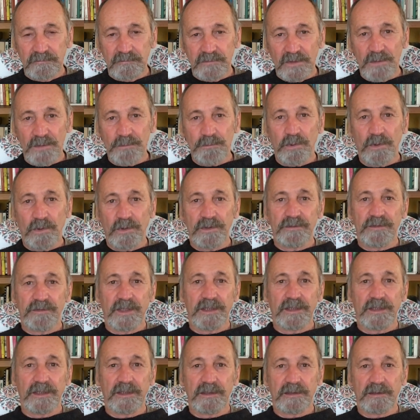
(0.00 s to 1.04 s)
E poi
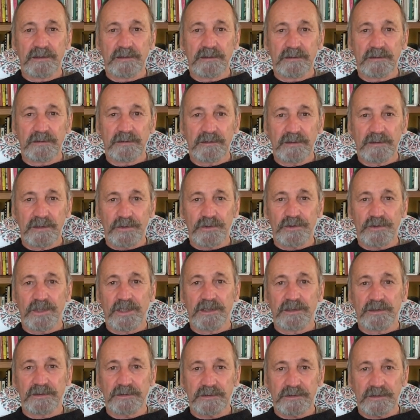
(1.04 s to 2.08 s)
venne la
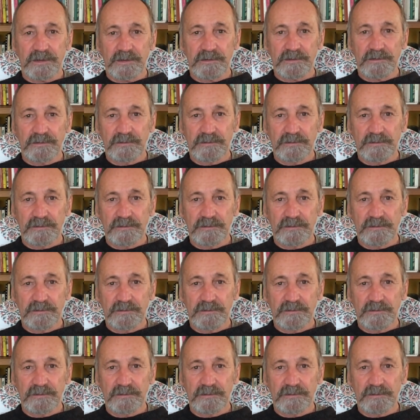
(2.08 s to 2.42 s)
scienza.